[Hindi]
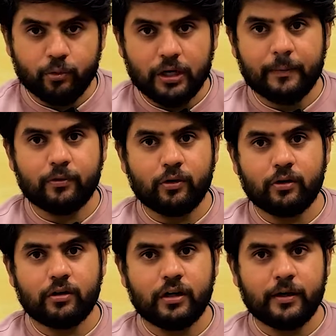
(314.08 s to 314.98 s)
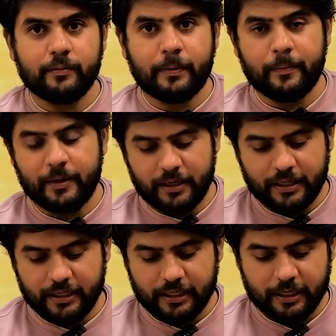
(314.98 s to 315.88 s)
पूरा आपको पेमेंट
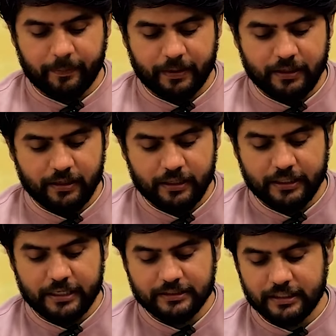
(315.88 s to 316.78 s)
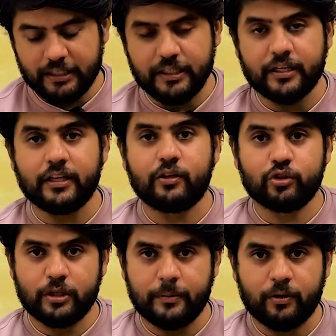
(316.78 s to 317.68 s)
नहीं करना है पहले लेकिन ऐसा नहीं है कि
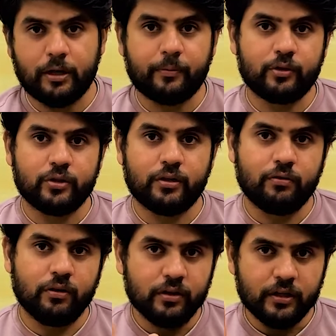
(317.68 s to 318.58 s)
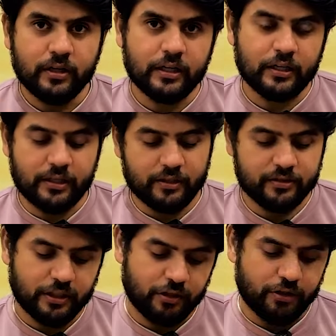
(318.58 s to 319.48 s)
कुछ अमाउंट आपको जो है वो सिक्योरिटी
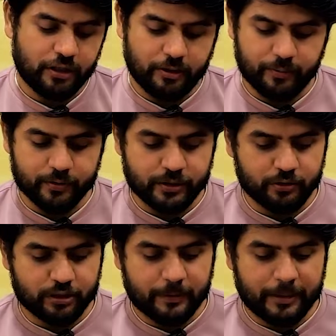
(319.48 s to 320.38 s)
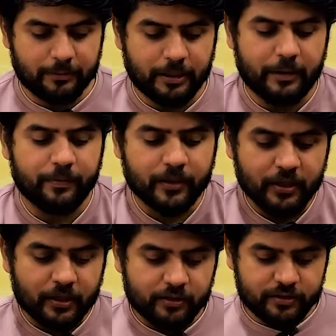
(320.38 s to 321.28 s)
अमाउंट डिपोजिट उसके बाद में आप
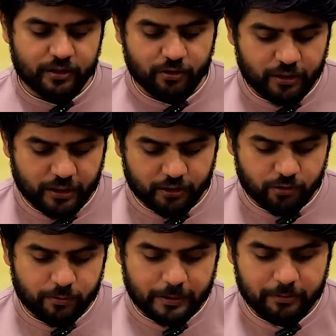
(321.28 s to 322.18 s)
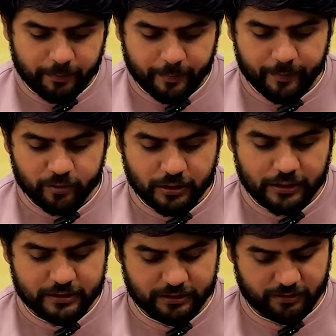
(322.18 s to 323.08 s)
सीओडी के थ्रू बाद में पेमेंट उसका
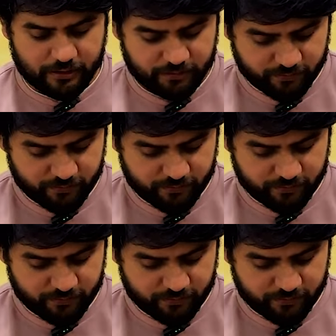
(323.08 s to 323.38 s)
कर सकते हैं